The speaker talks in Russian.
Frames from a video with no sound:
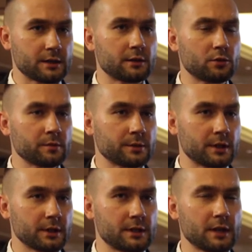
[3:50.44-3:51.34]
с Артуром
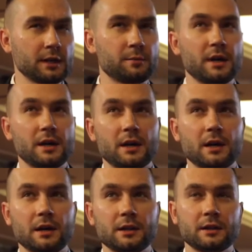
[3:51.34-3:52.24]
Саркисяном,
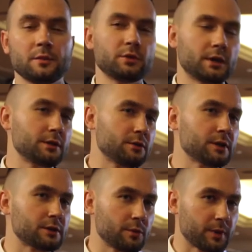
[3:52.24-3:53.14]
а, наверное, будет
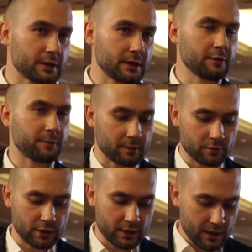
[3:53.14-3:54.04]
реализовано на 100%, потому
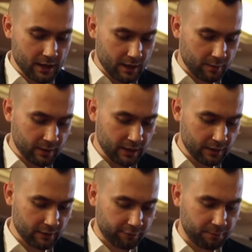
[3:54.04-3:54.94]
что
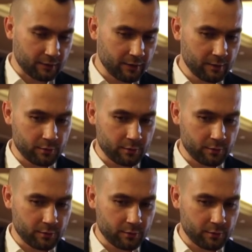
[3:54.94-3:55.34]
мы впервые